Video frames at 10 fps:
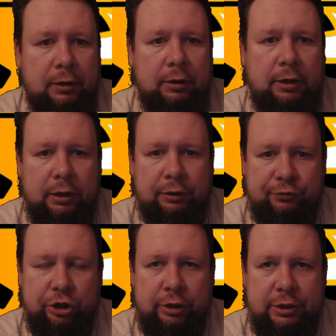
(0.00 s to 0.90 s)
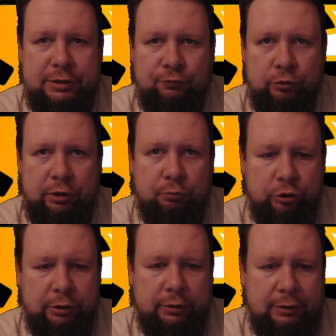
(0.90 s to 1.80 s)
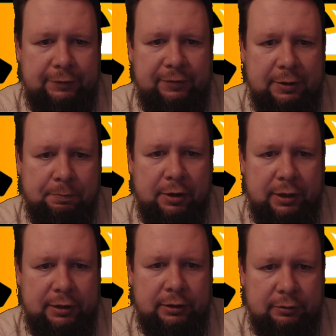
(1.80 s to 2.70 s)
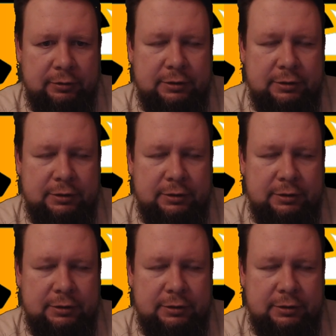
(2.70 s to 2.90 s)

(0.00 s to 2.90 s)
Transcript: Как и вчера, сегодня будет две партии